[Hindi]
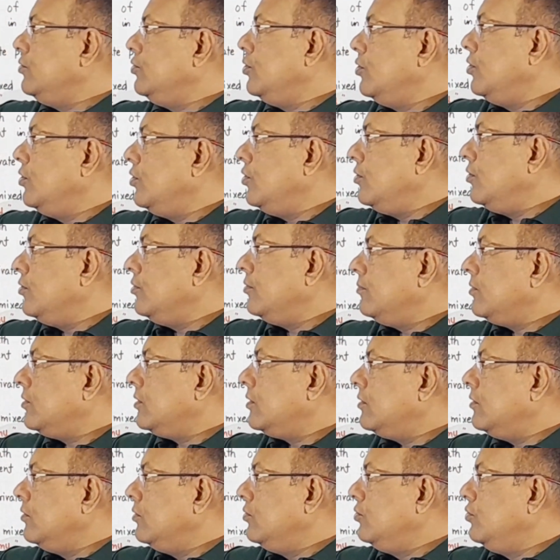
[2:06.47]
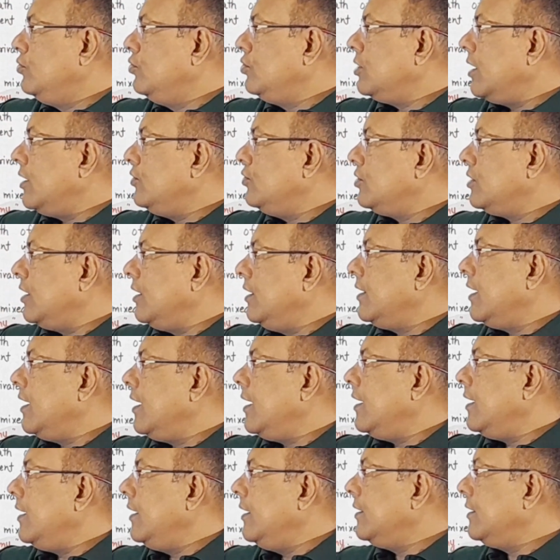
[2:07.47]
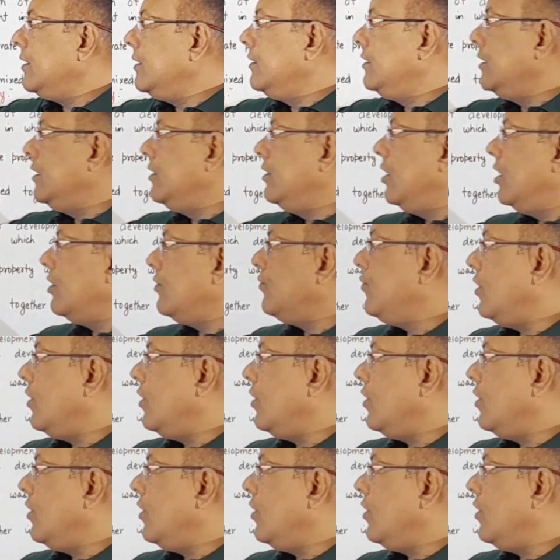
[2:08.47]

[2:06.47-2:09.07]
जो दूसरा जो तरीका है इट इज डिड नॉट